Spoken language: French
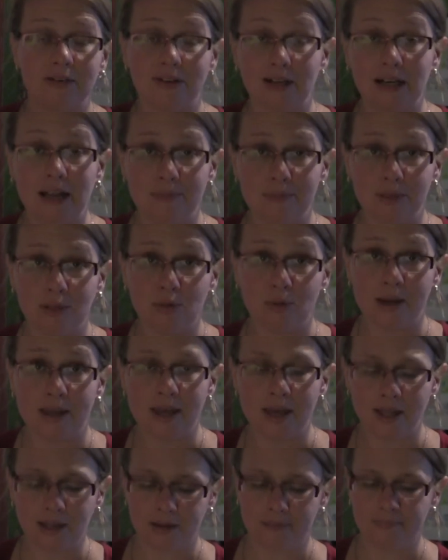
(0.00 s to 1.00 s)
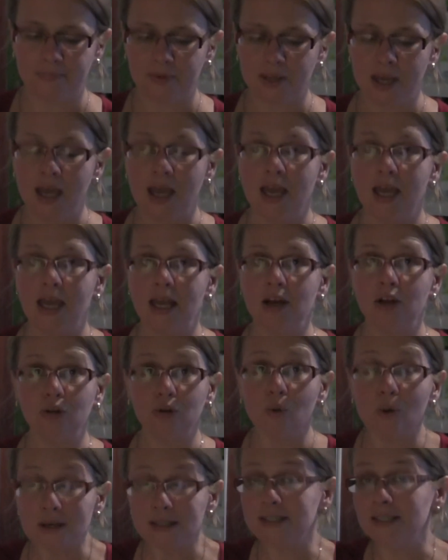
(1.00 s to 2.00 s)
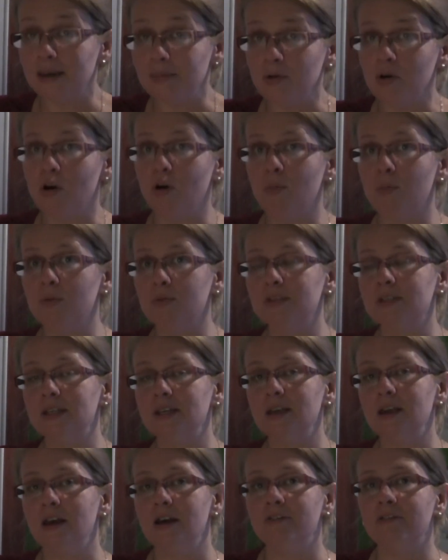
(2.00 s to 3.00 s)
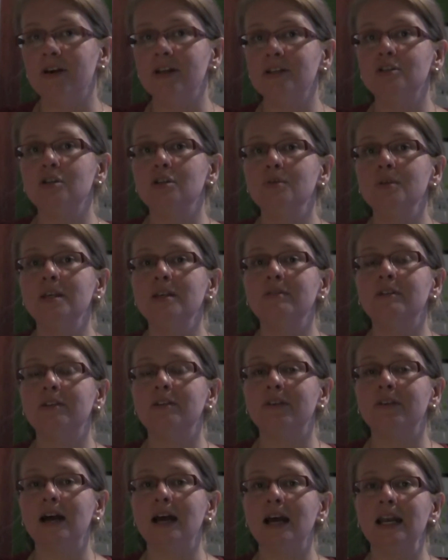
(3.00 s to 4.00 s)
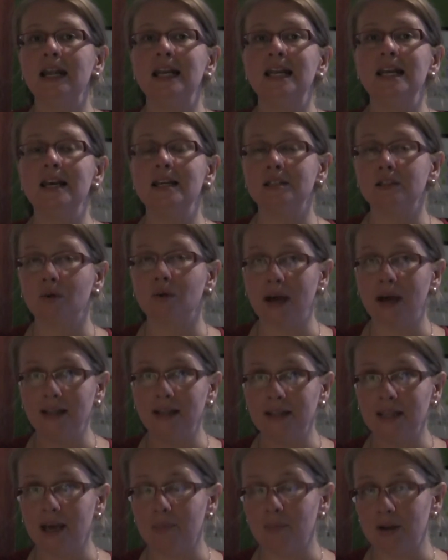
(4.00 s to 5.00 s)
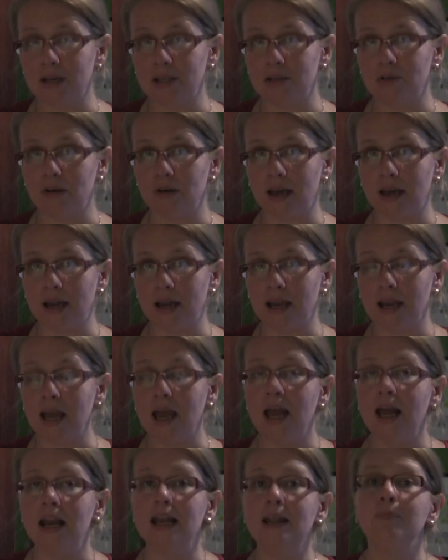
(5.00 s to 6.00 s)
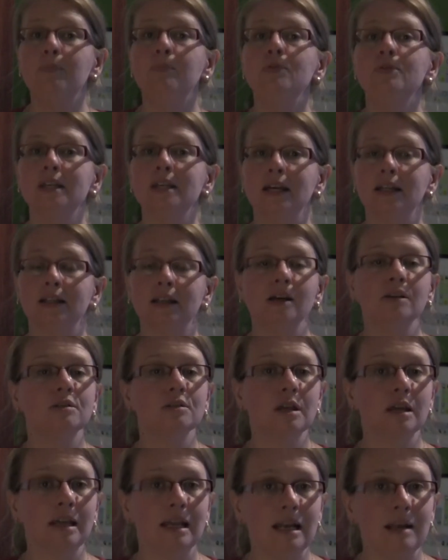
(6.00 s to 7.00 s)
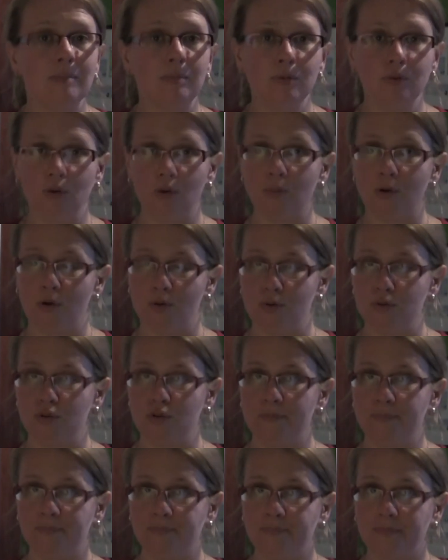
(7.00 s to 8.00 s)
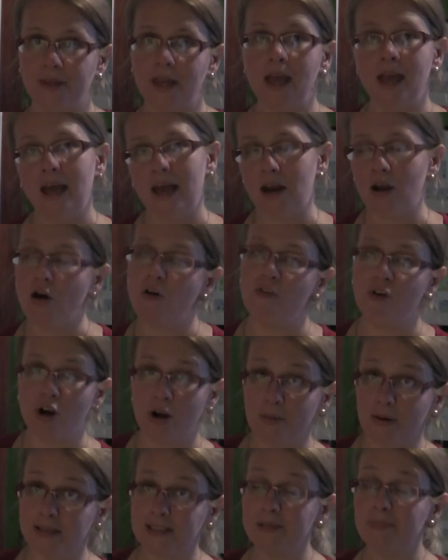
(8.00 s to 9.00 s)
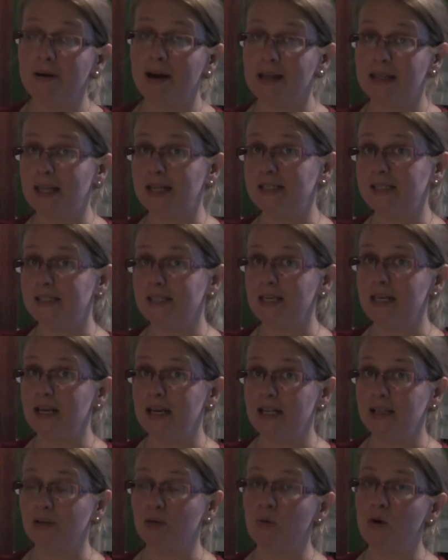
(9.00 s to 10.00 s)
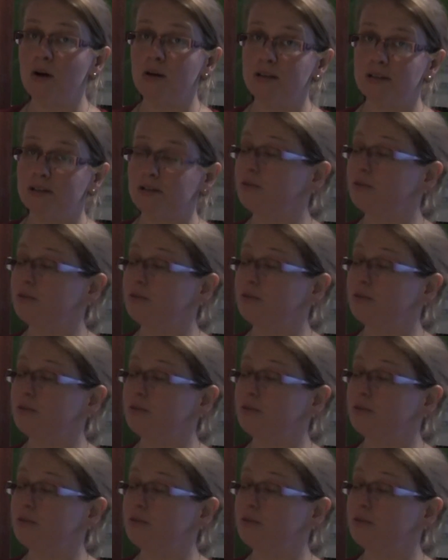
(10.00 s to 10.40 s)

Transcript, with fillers: ça va être la mitoyenne. Et le troisième composé va être celui qui va faire les liaisons intermoléculaires les plus intenses et les plus nombreuses. Alors on va commencer par analyser les trois,